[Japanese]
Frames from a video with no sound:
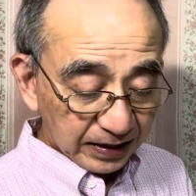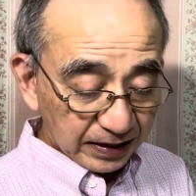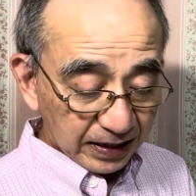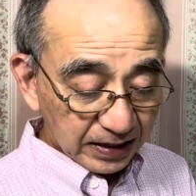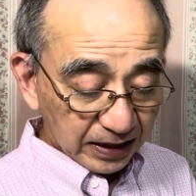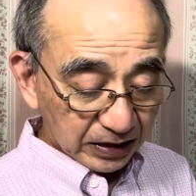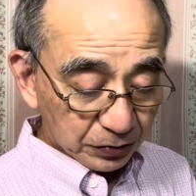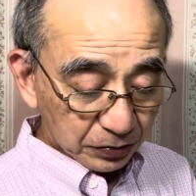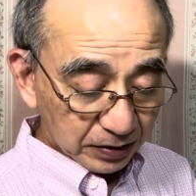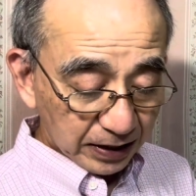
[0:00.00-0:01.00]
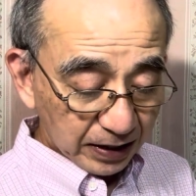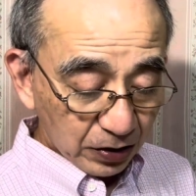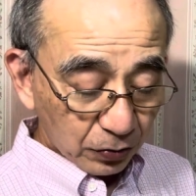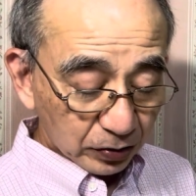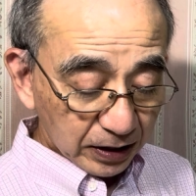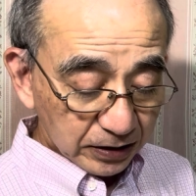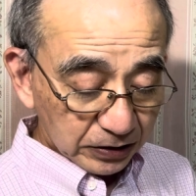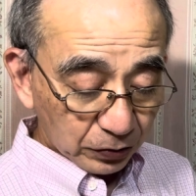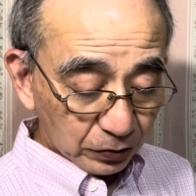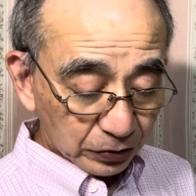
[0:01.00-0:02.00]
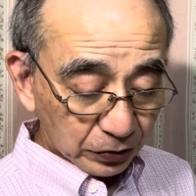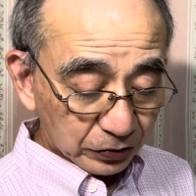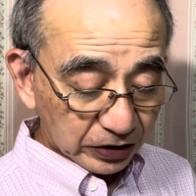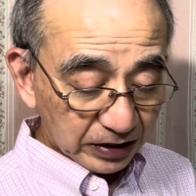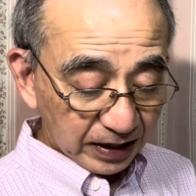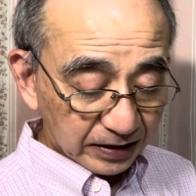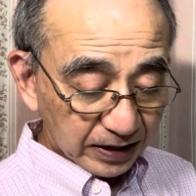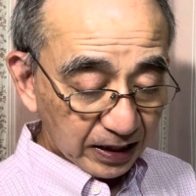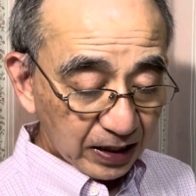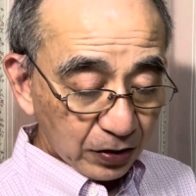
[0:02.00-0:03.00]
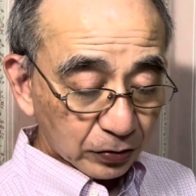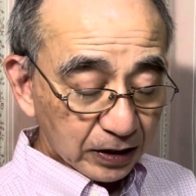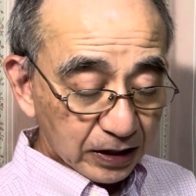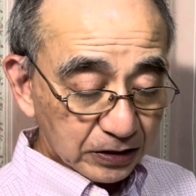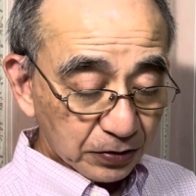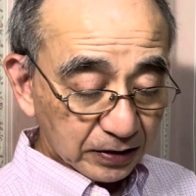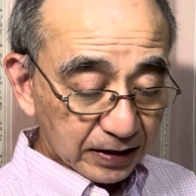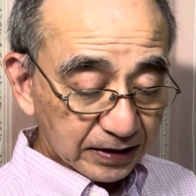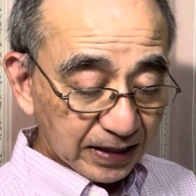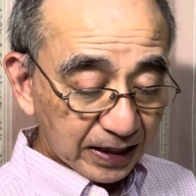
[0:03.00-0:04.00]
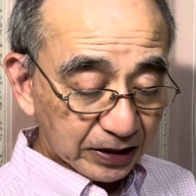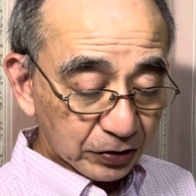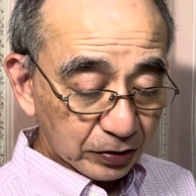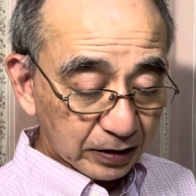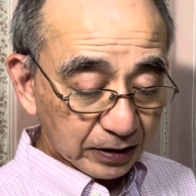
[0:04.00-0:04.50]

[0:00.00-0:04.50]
あなた方において私たちの領域内で私たちの働きが広